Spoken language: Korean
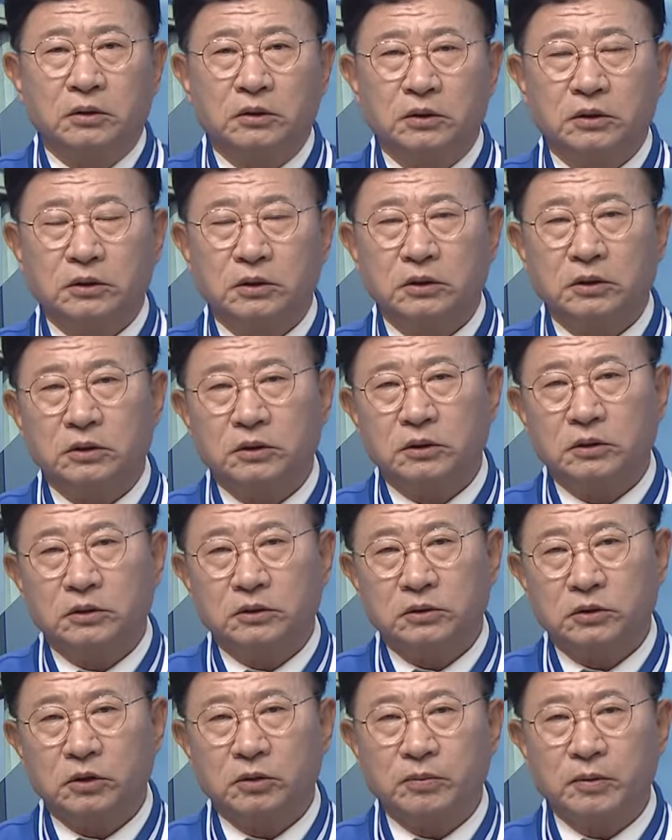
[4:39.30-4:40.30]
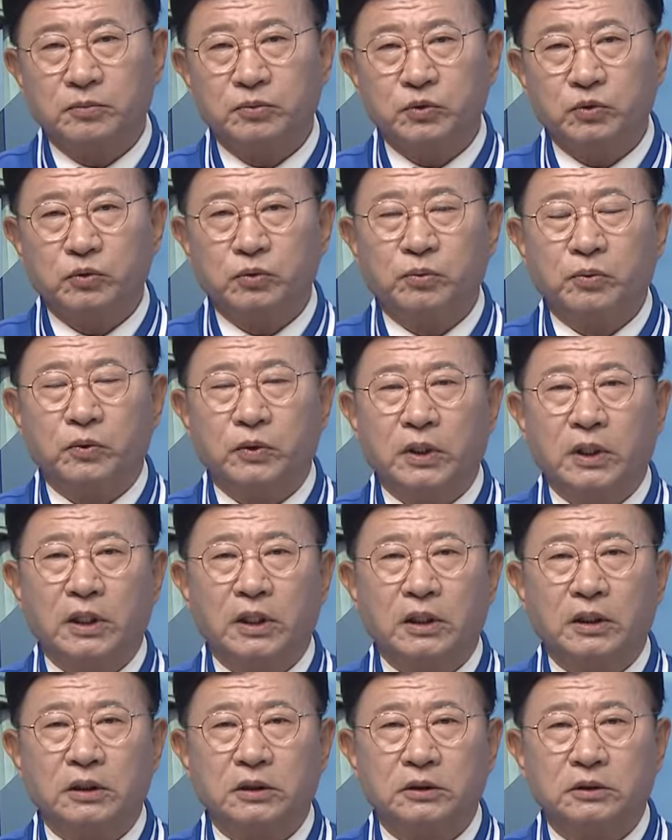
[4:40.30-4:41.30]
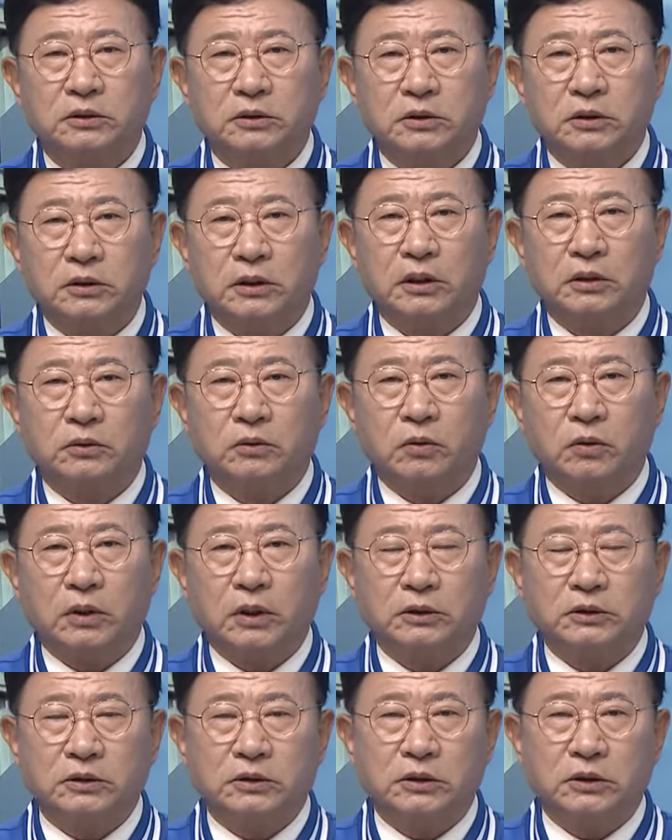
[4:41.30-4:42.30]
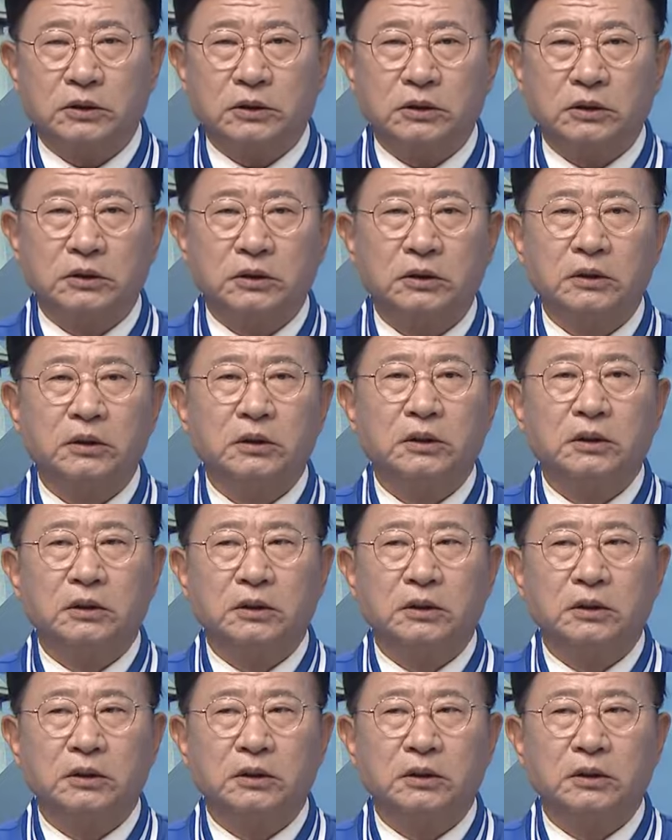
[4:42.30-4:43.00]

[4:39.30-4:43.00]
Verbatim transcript: 이 서범수 후보나 저나 똑같이